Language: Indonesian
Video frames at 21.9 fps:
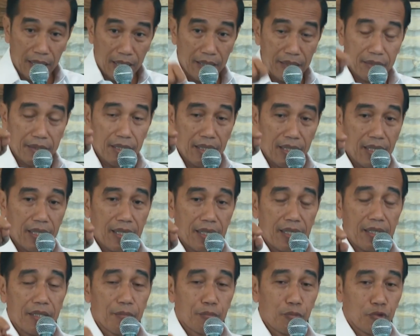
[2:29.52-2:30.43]

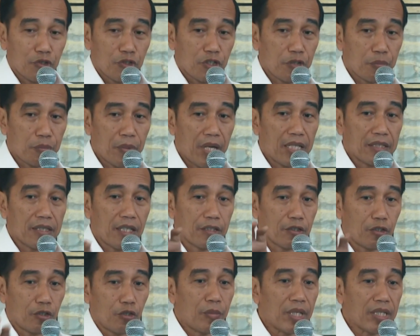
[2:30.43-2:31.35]
Ada puskesmas
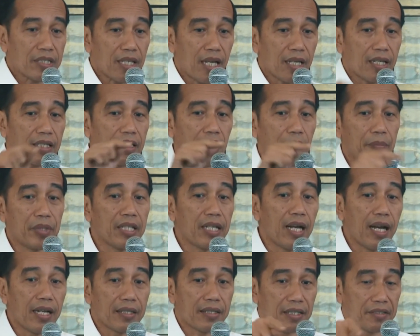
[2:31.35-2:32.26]
atau rumah sakit, tapi enggak